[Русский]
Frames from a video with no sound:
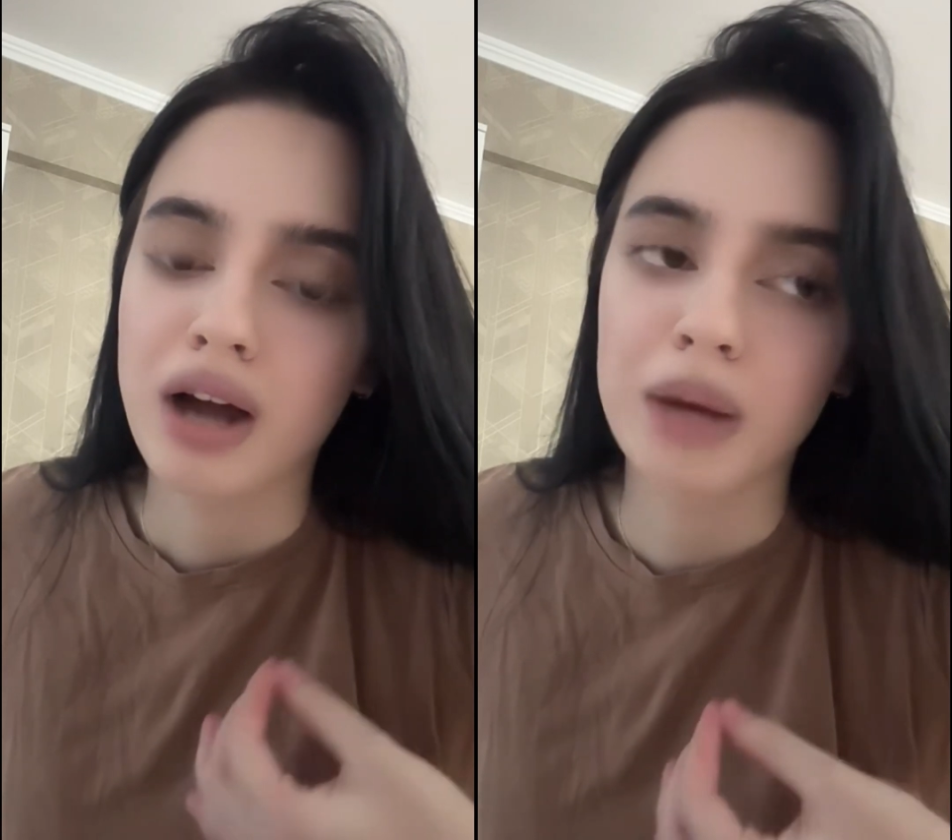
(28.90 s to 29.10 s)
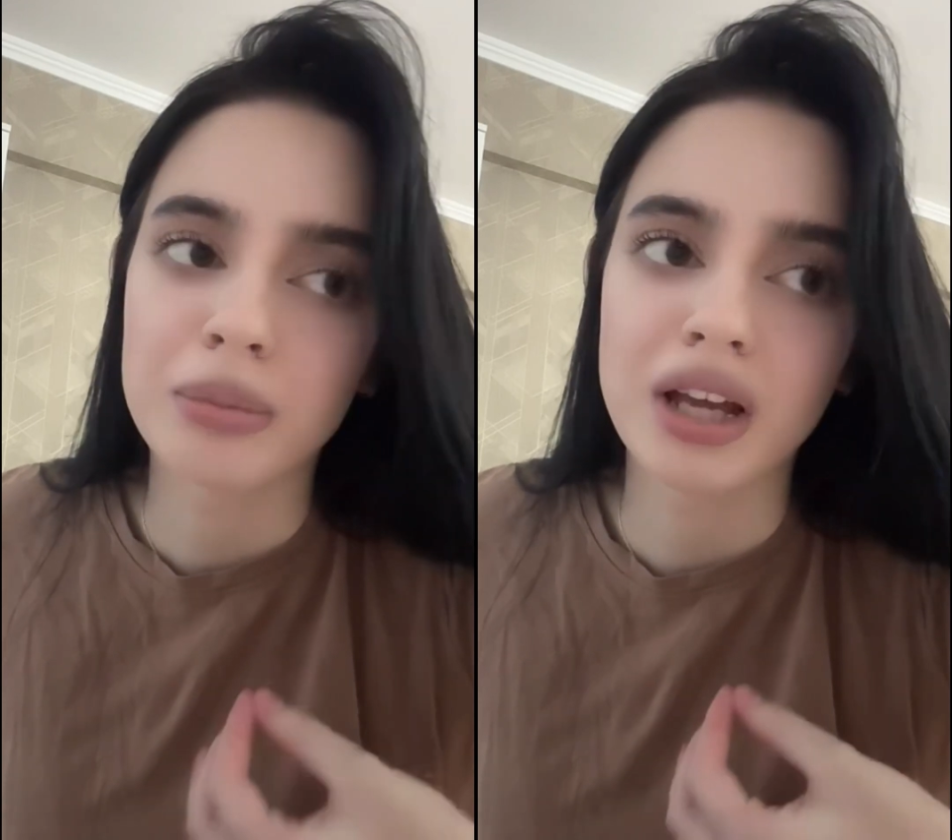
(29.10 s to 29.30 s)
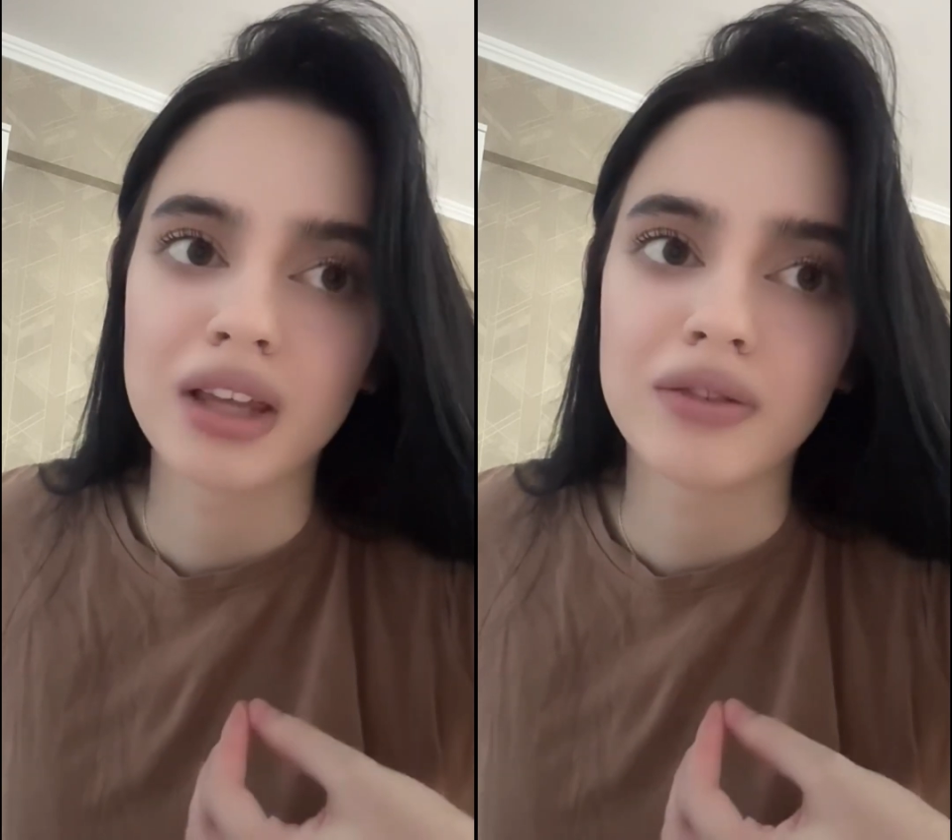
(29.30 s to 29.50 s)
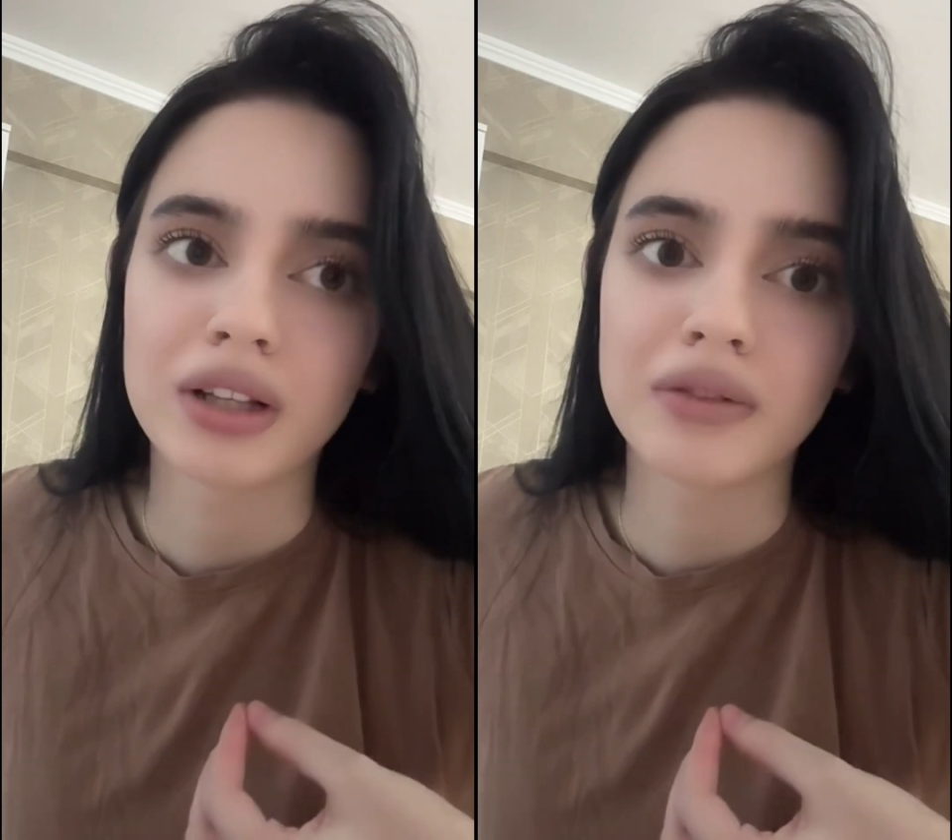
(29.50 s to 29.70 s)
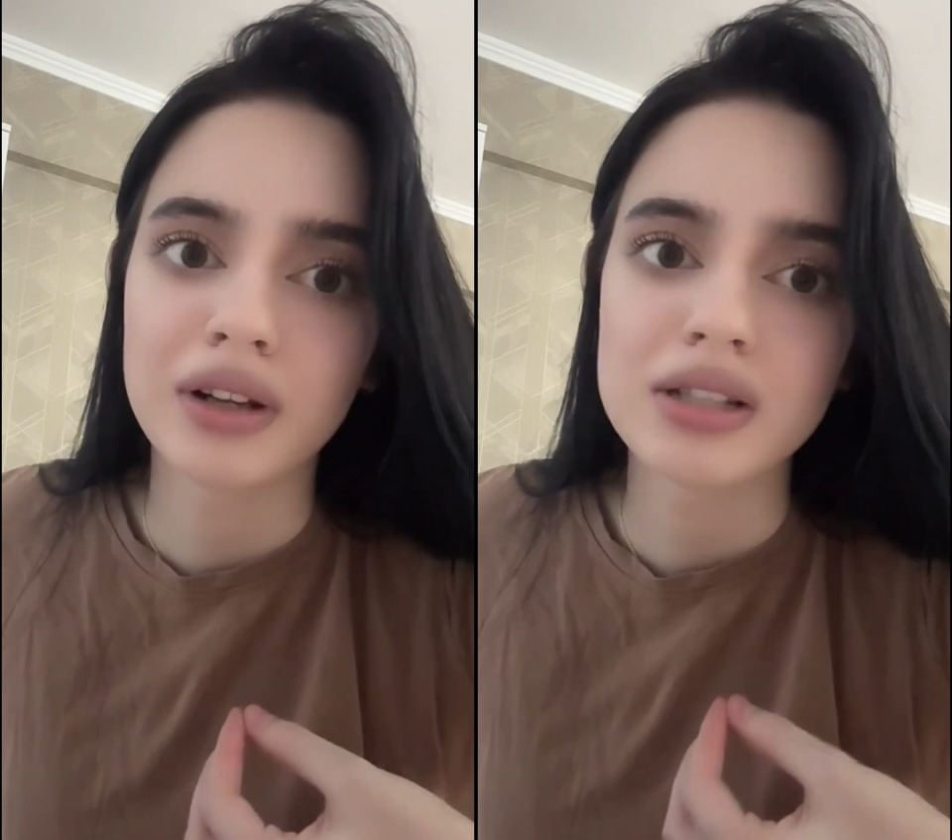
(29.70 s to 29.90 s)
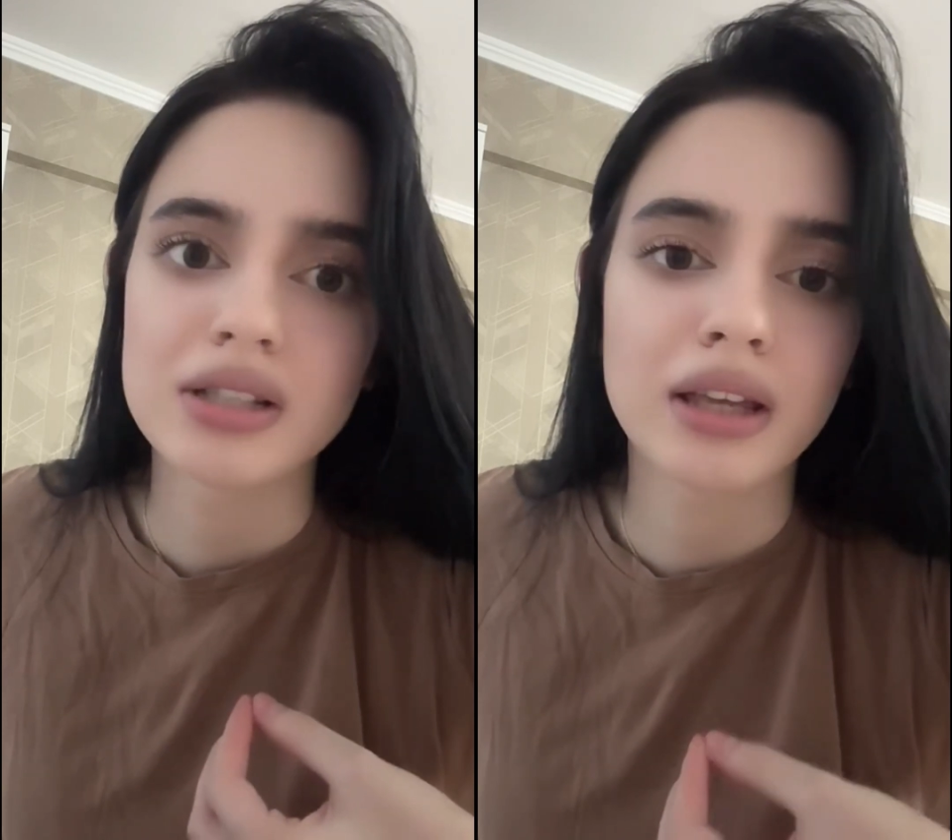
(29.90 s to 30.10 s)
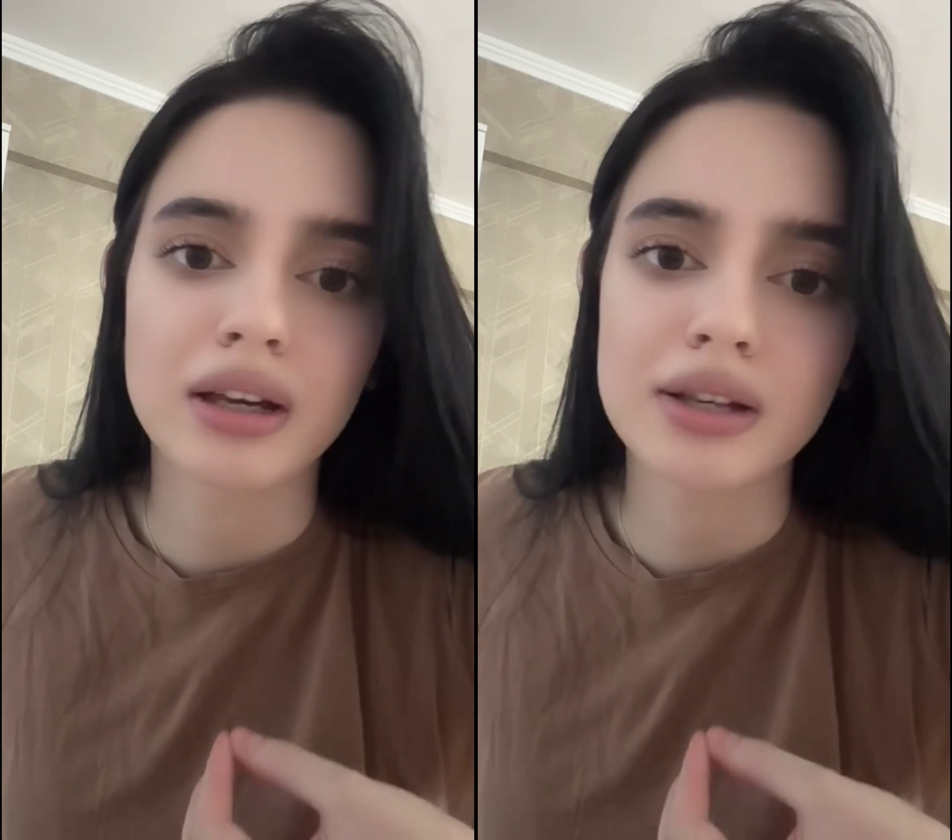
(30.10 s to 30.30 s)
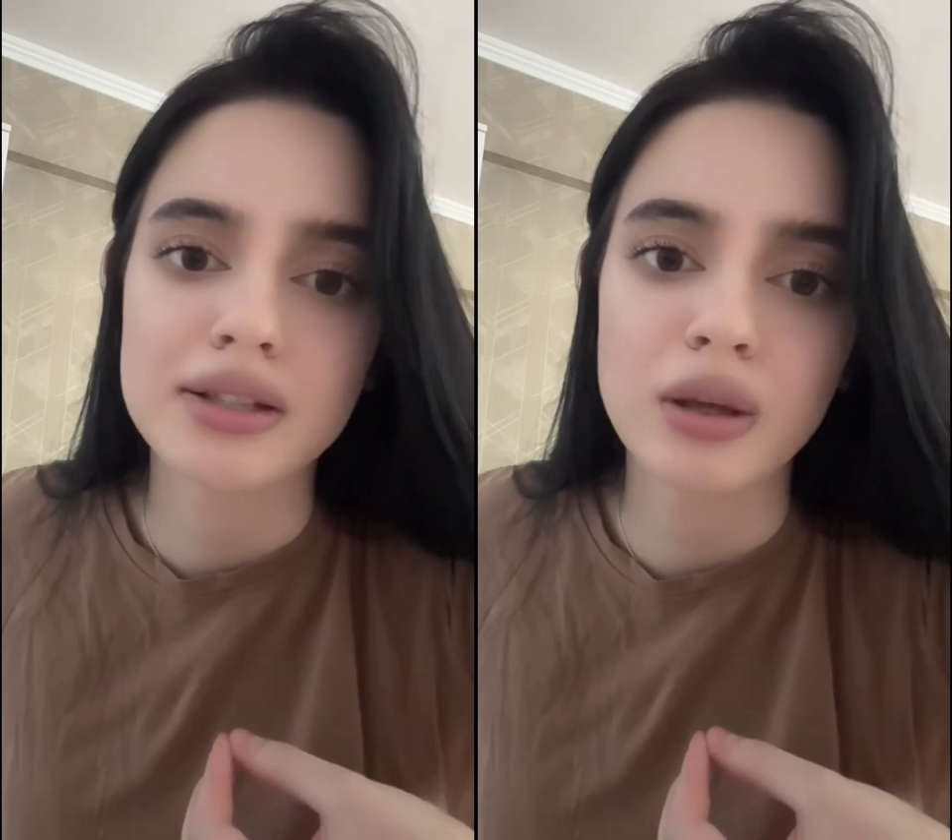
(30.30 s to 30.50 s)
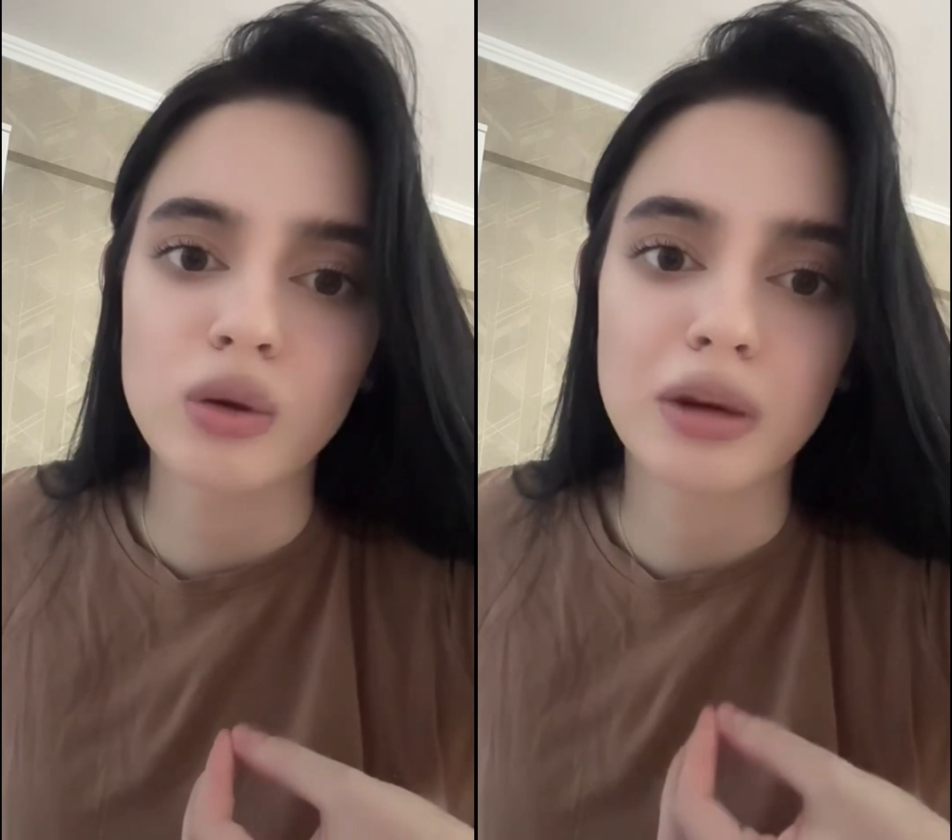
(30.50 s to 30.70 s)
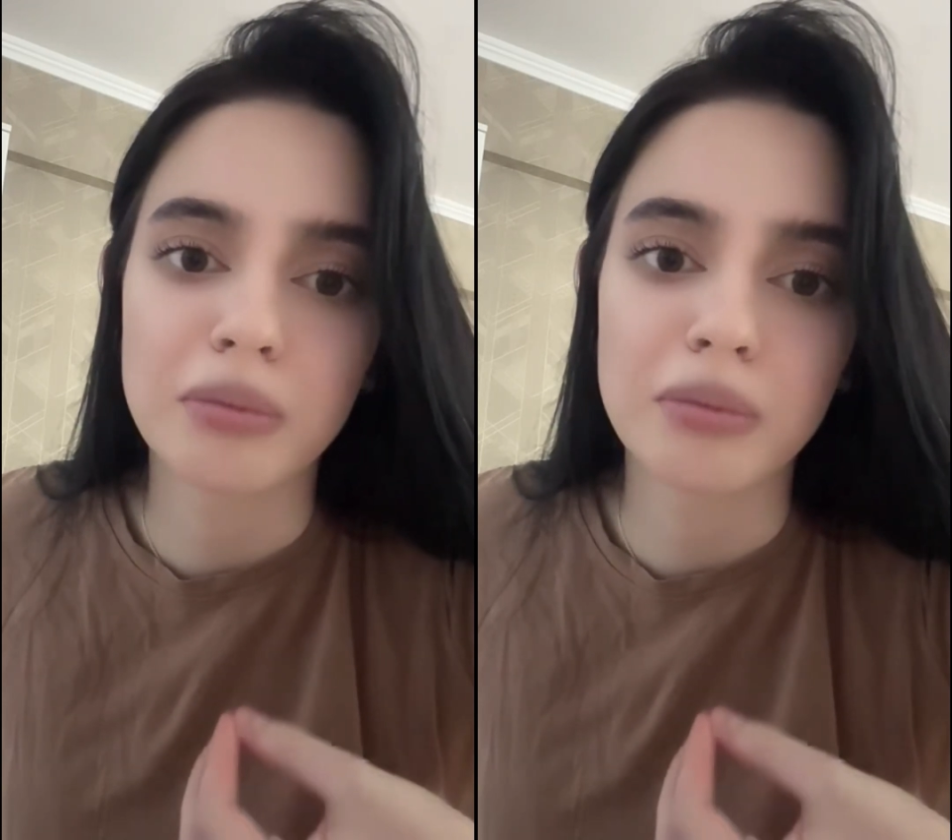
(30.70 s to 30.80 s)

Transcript: как бы я ни волновалась, я не краснею,